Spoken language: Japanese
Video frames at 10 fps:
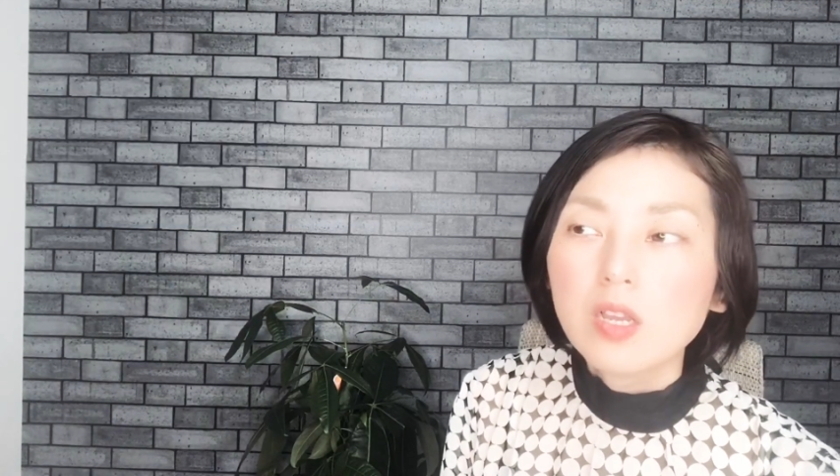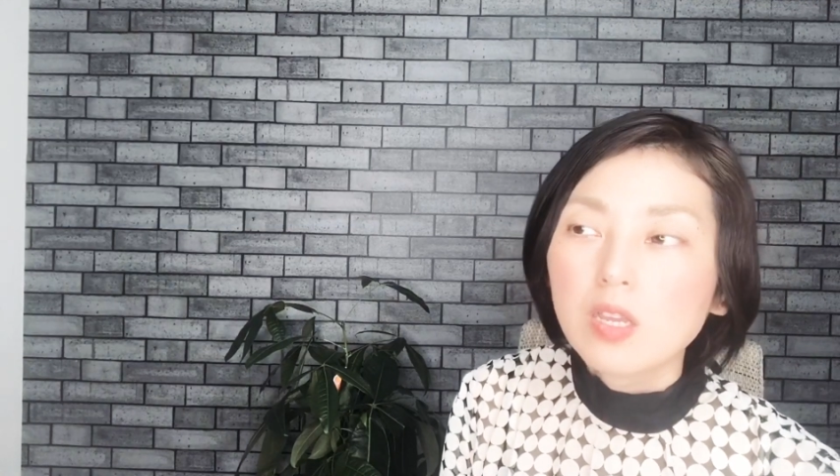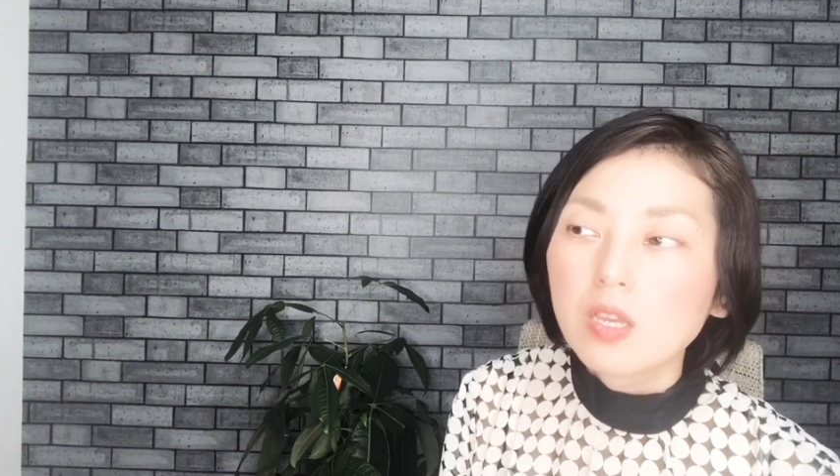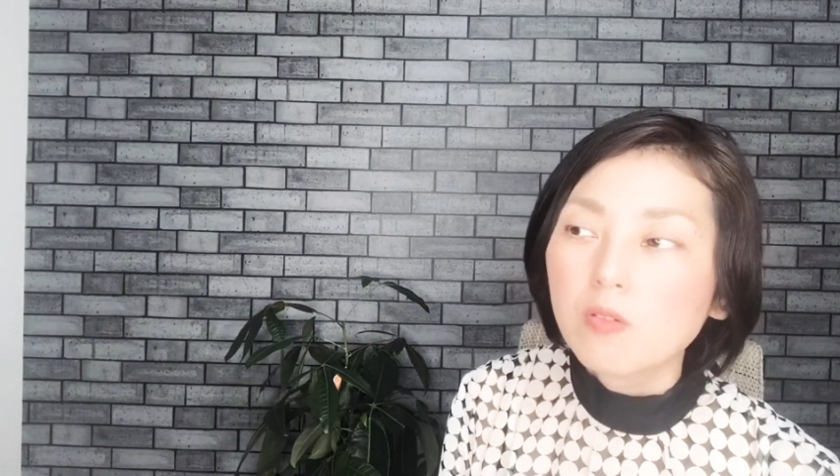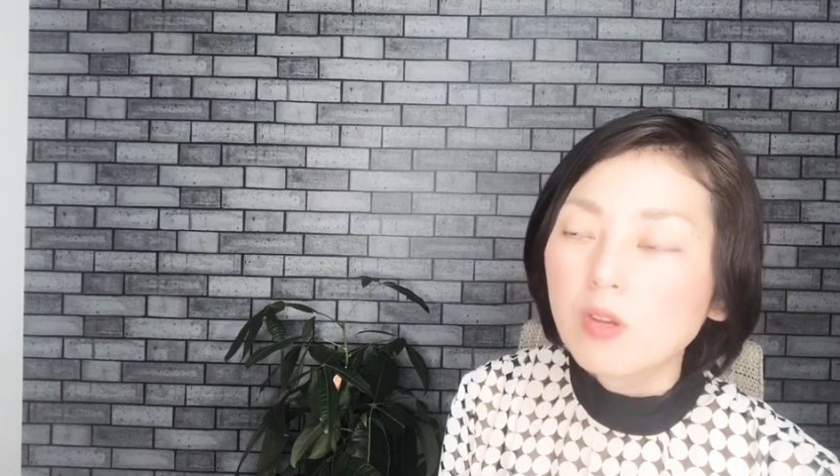
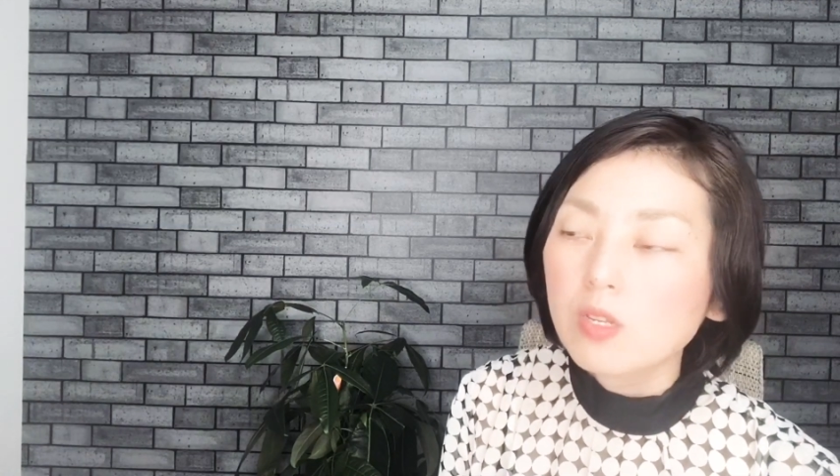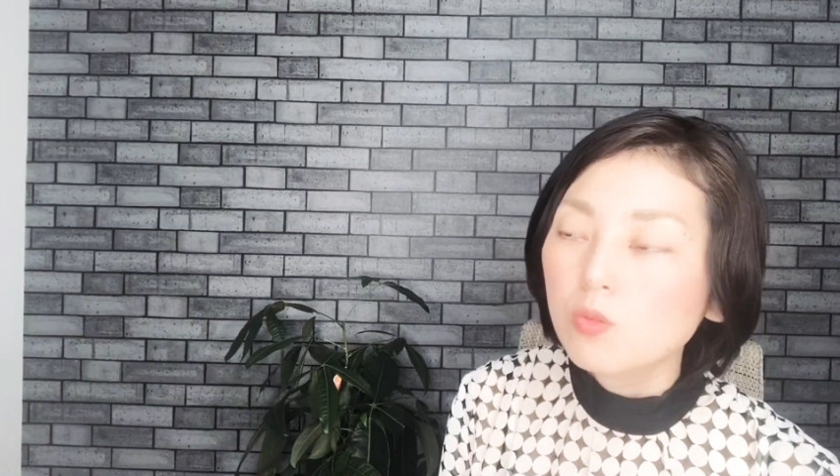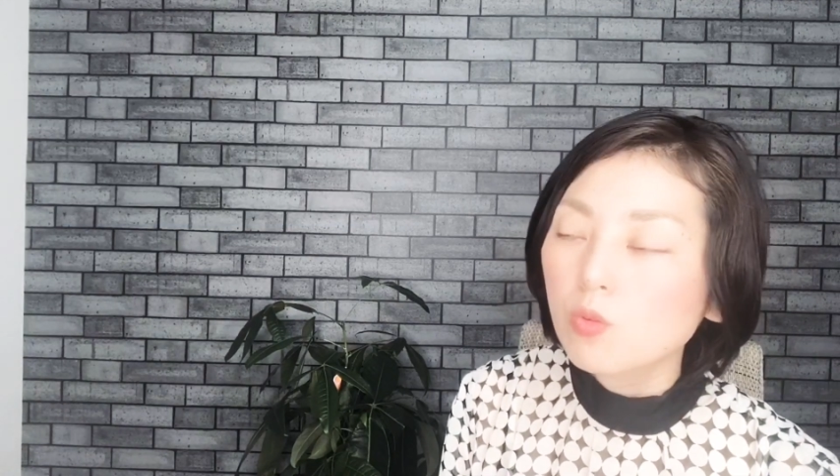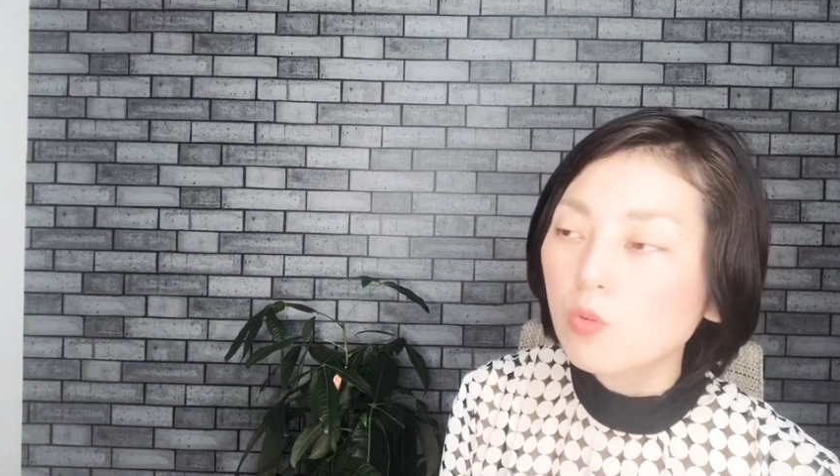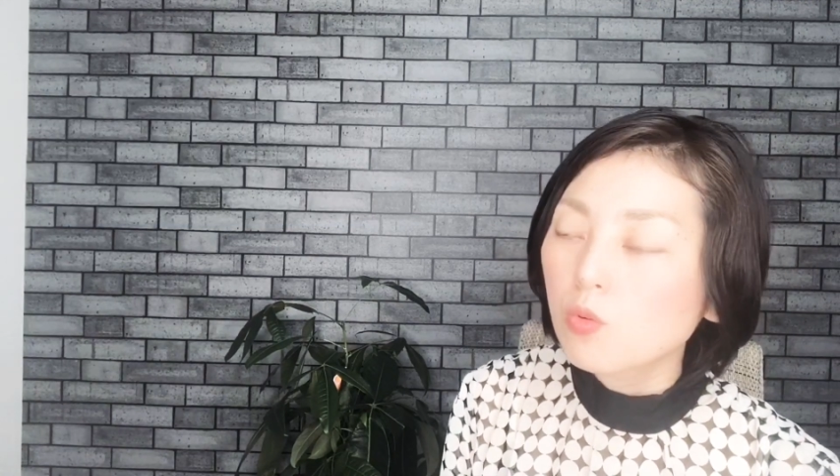えー、割
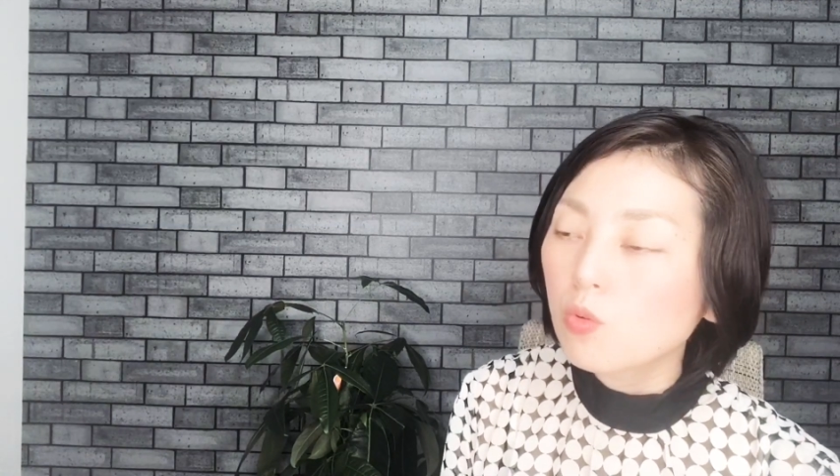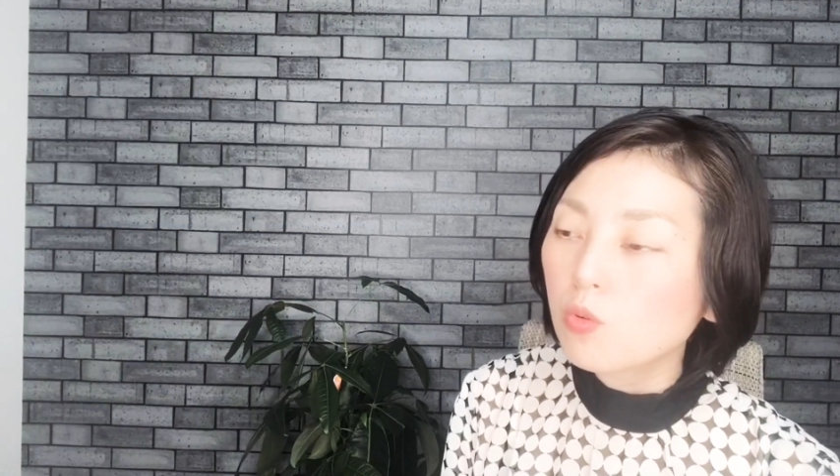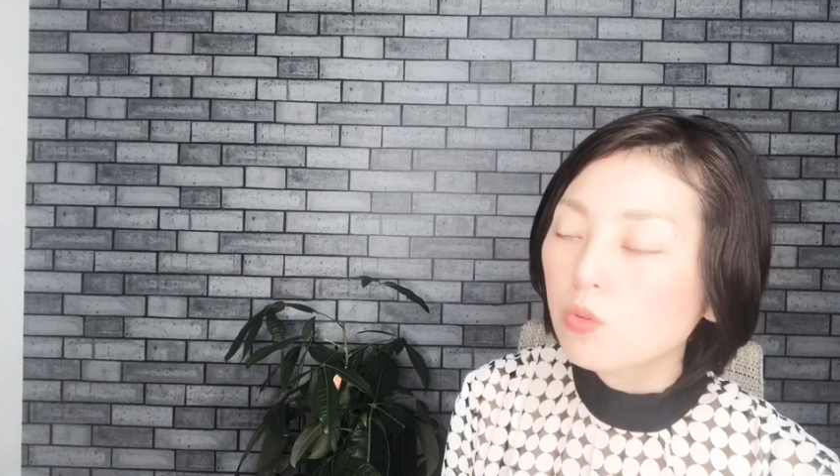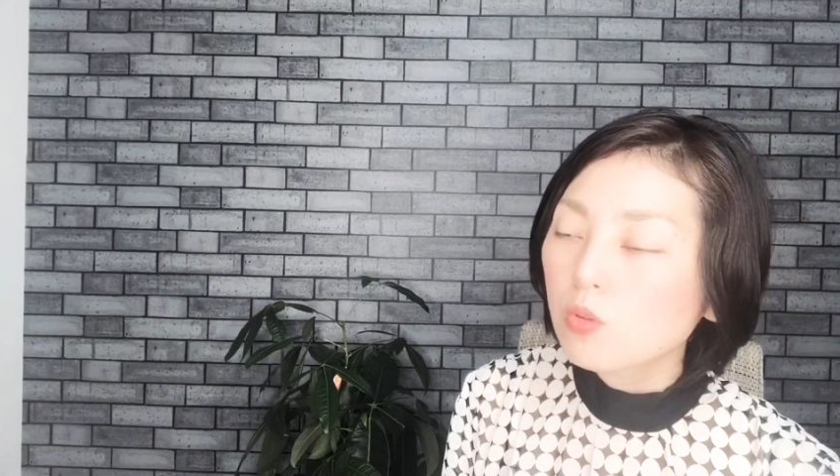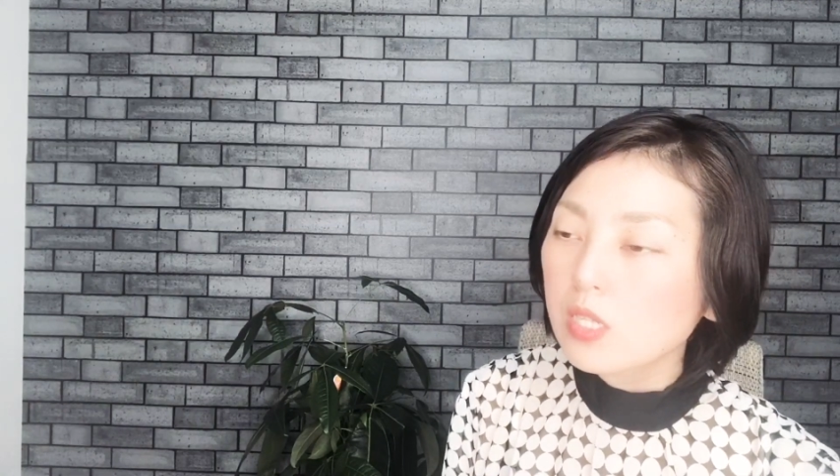とこう
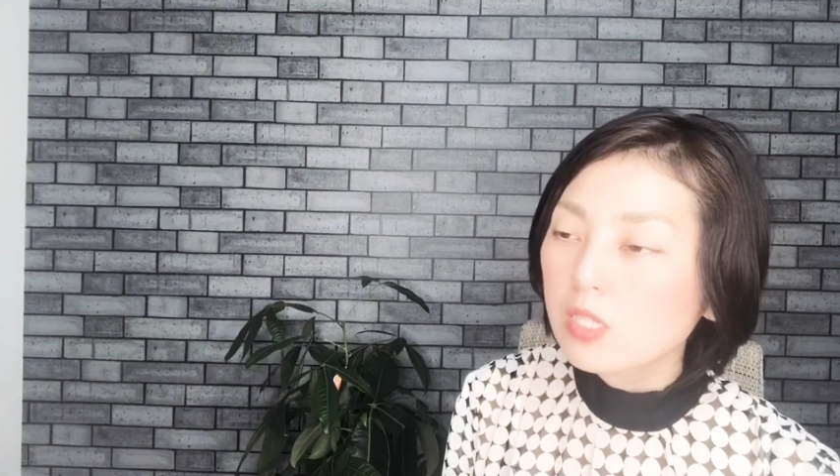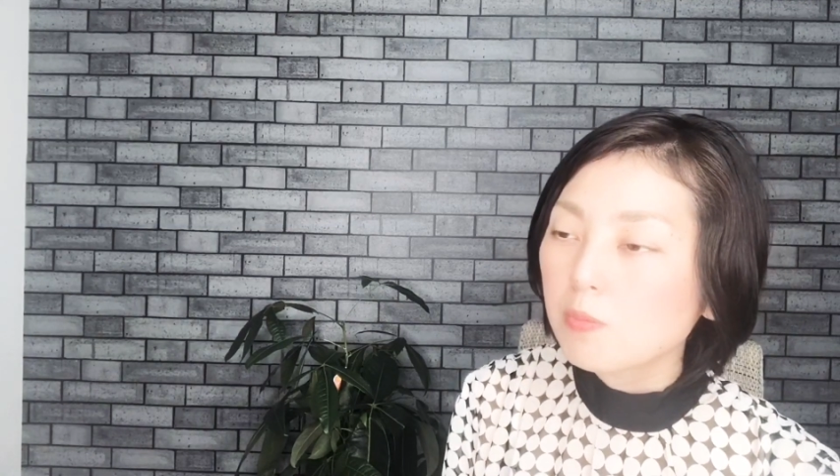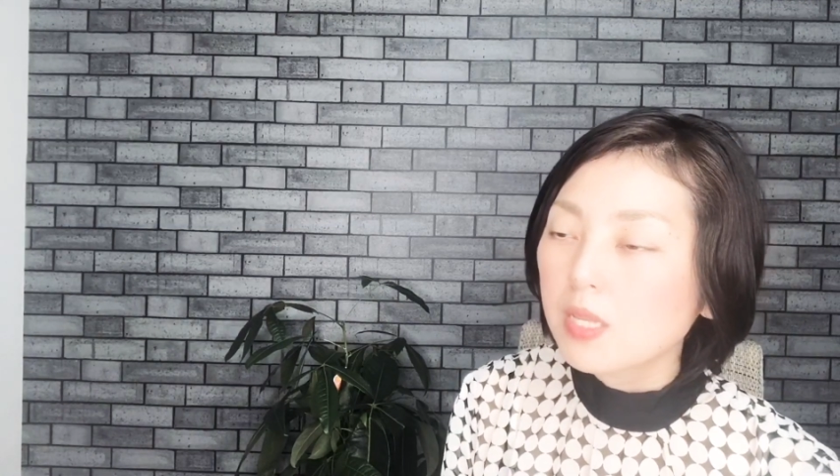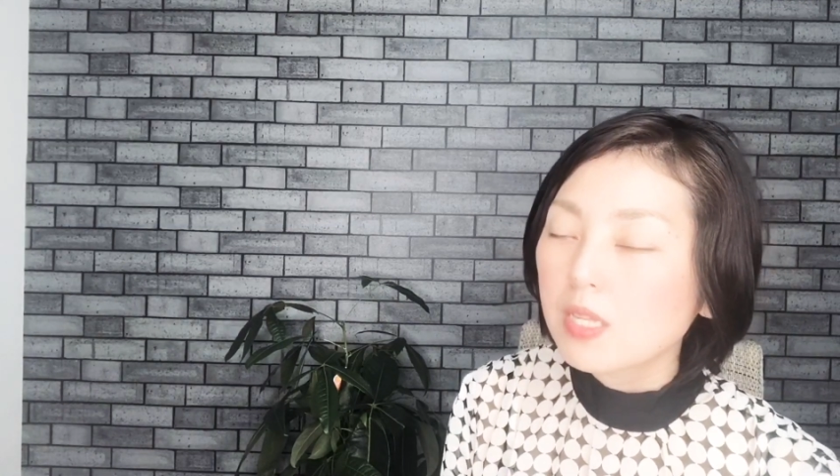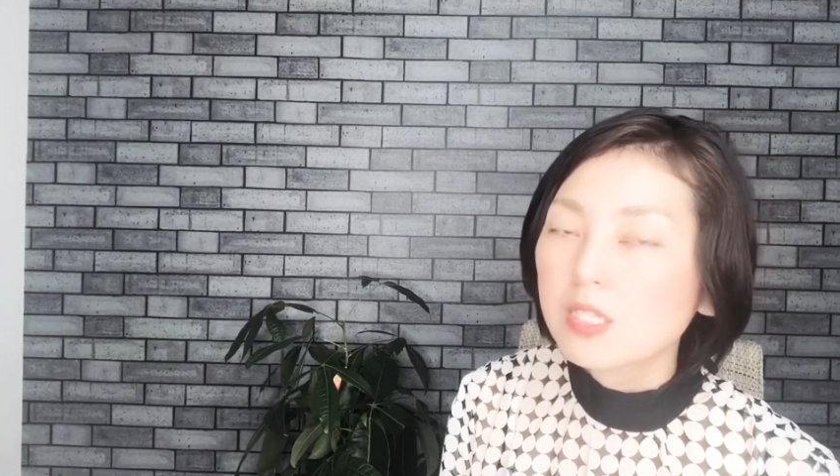おとなし
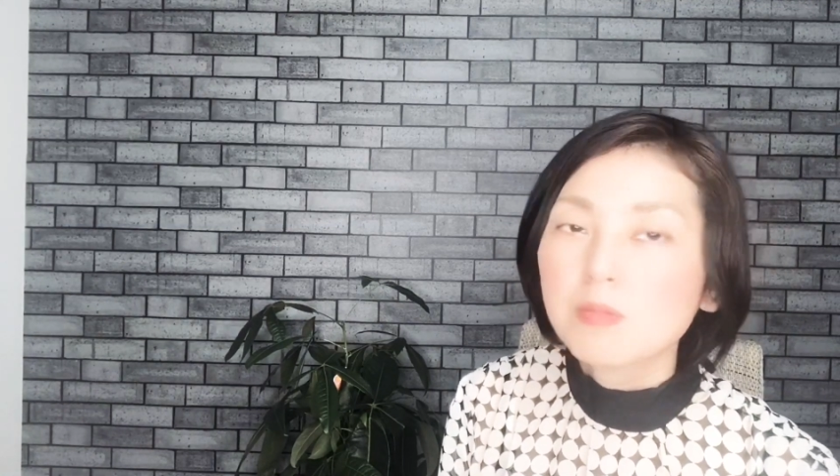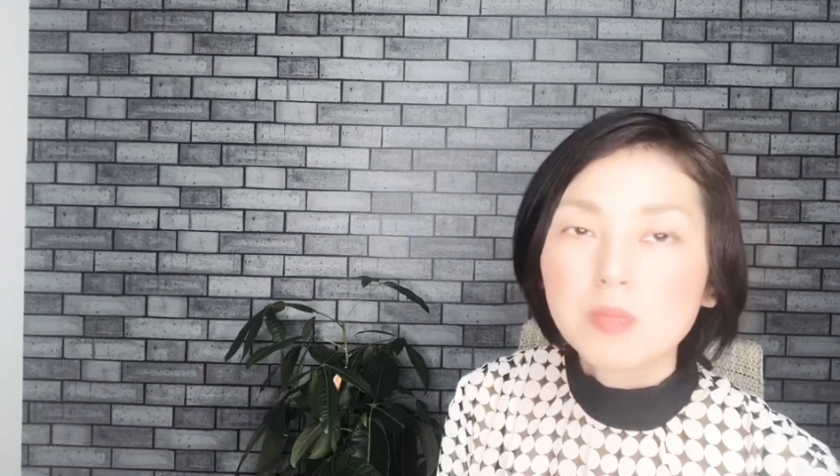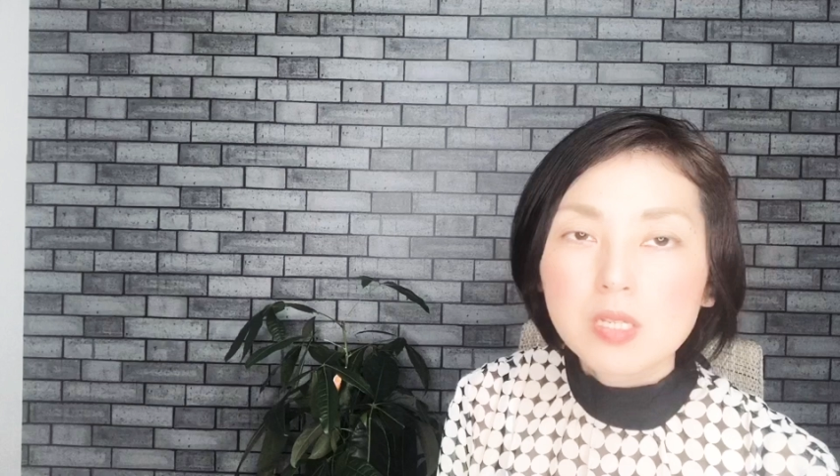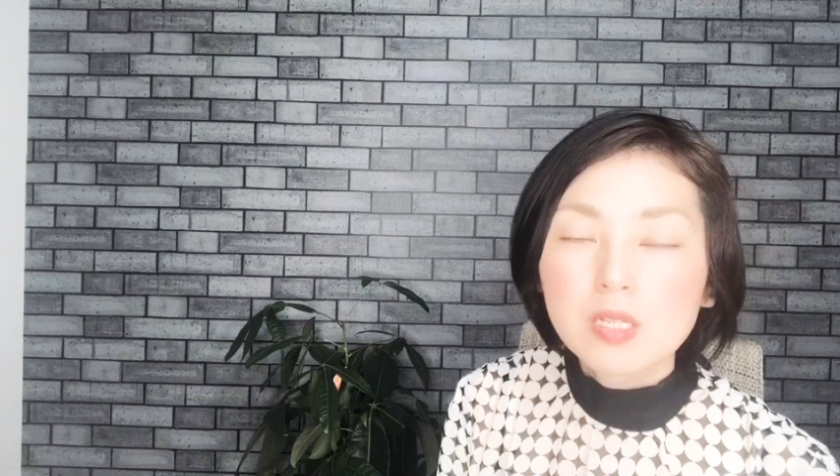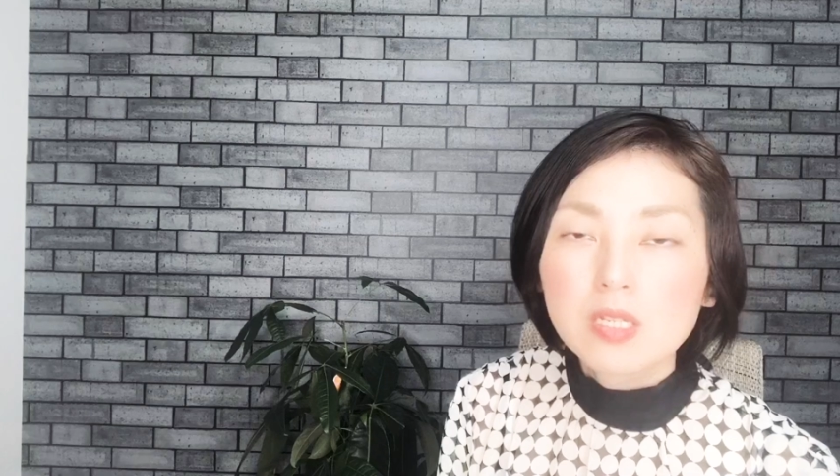めで地味